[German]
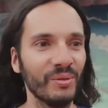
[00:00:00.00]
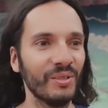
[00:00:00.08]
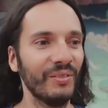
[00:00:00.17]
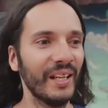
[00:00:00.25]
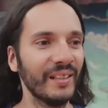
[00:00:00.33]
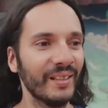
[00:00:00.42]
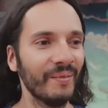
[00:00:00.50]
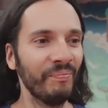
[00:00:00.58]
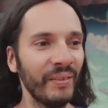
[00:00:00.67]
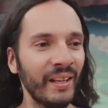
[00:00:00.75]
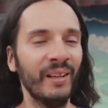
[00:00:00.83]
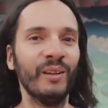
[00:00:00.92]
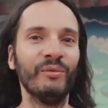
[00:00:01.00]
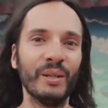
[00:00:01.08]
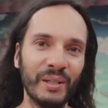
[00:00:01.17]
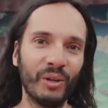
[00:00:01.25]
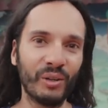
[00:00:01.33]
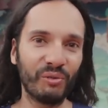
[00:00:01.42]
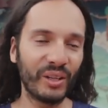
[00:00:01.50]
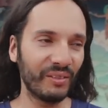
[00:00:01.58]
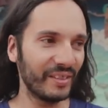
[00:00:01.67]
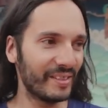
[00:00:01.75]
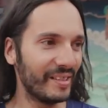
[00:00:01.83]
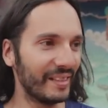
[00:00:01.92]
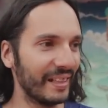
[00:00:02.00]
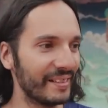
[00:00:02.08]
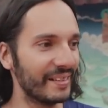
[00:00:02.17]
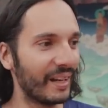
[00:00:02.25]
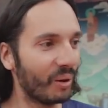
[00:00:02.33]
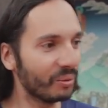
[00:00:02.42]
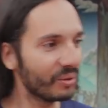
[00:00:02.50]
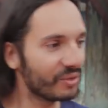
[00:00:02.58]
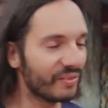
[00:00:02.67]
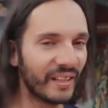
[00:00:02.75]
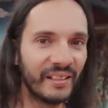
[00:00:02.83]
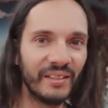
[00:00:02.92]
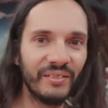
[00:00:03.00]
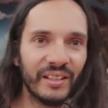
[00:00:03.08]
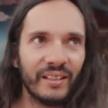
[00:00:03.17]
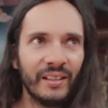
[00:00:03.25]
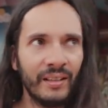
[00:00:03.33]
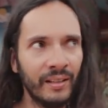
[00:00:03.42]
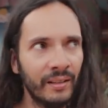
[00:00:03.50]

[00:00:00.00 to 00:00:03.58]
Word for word: und so weiter. Und wir haben ihn auch gefragt, was diese ganzen Autos waren, die wir